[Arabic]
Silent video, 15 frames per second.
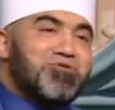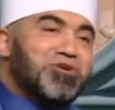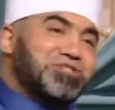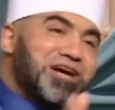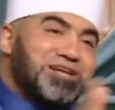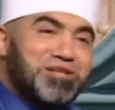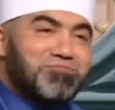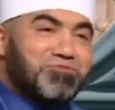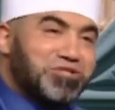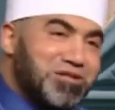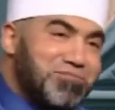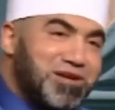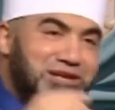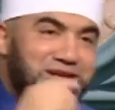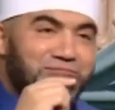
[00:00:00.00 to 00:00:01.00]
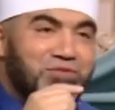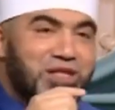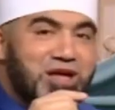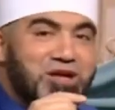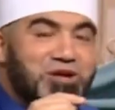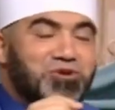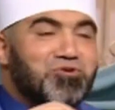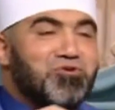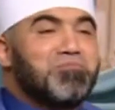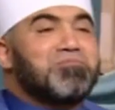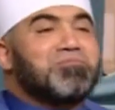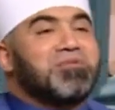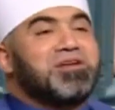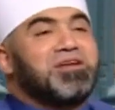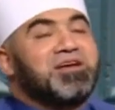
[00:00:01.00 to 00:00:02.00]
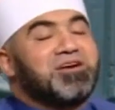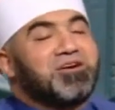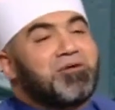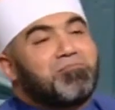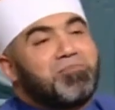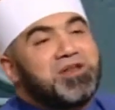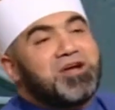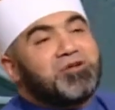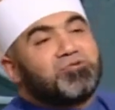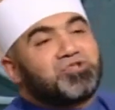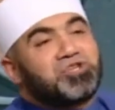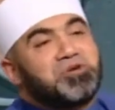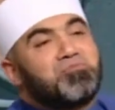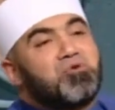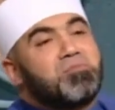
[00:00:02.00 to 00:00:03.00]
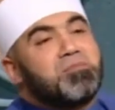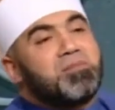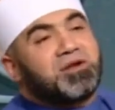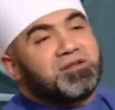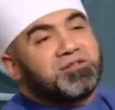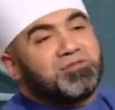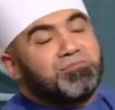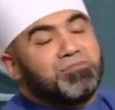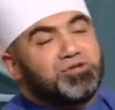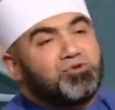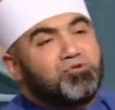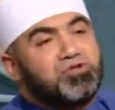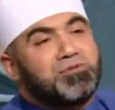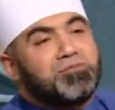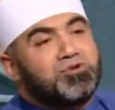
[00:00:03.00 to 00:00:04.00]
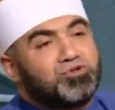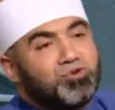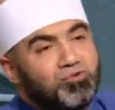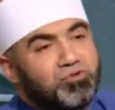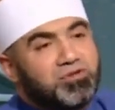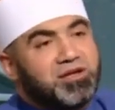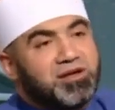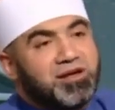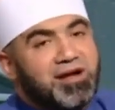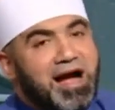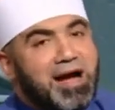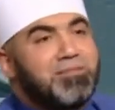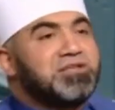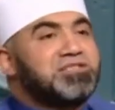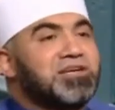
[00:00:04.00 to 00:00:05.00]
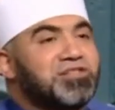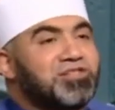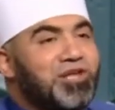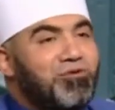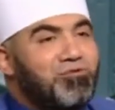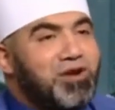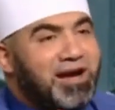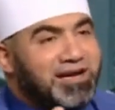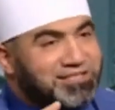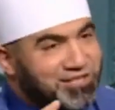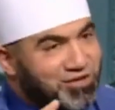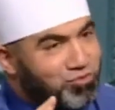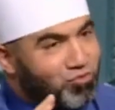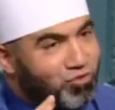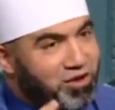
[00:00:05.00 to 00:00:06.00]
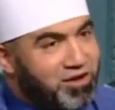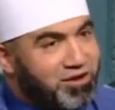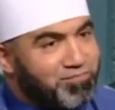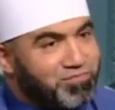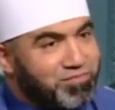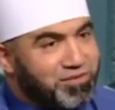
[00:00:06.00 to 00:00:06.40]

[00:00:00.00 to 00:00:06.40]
لمواجهه المسلمين يقوم ربنا يصيبه بمرض بجند من جنوده عامل زي الطاعون اعزكم الله